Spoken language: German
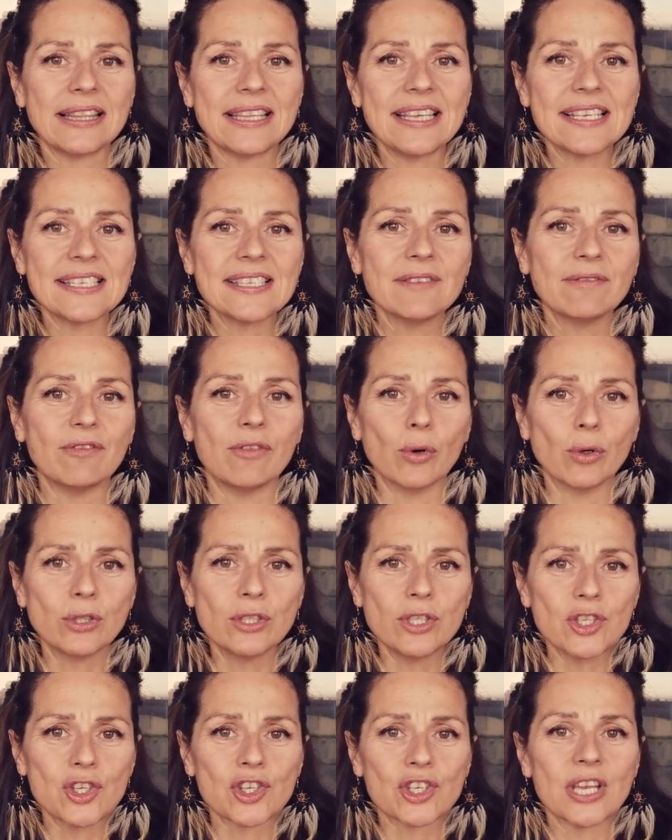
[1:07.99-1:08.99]
diesen
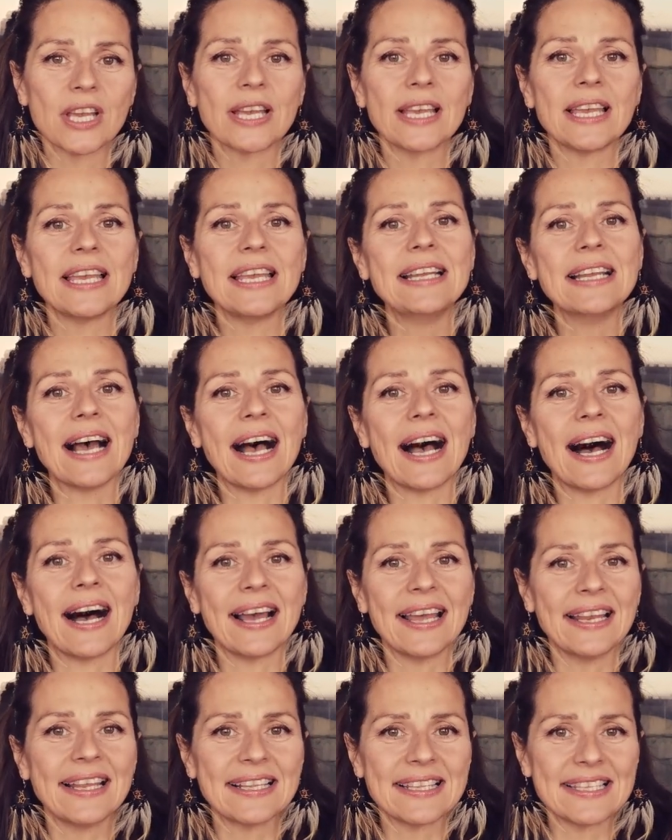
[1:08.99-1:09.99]
Wunsch in
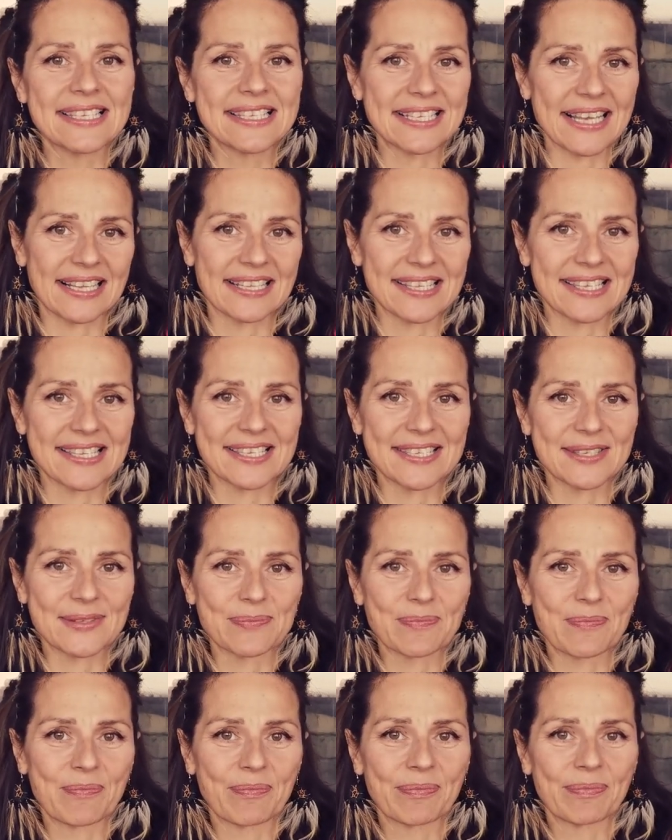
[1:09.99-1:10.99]
einen
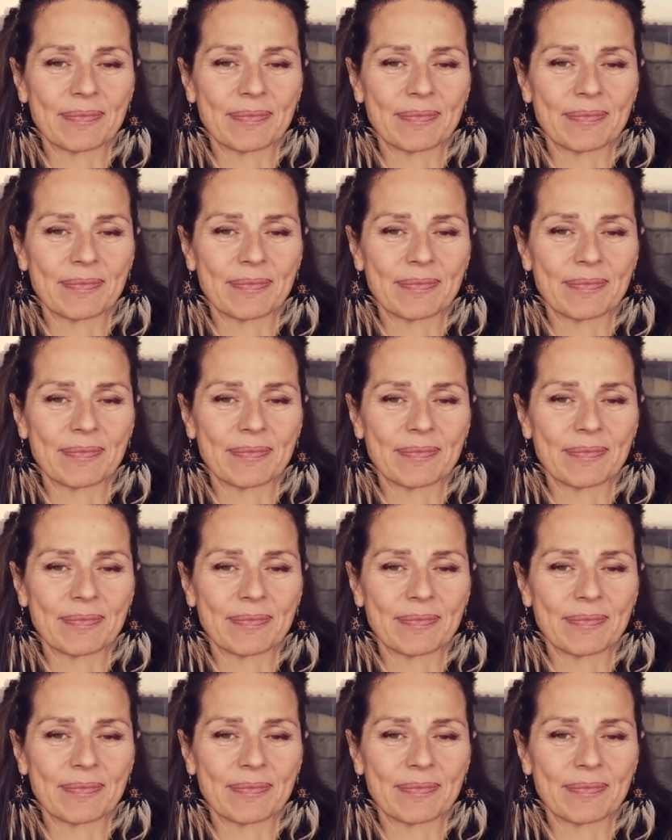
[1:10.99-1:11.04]
Satz.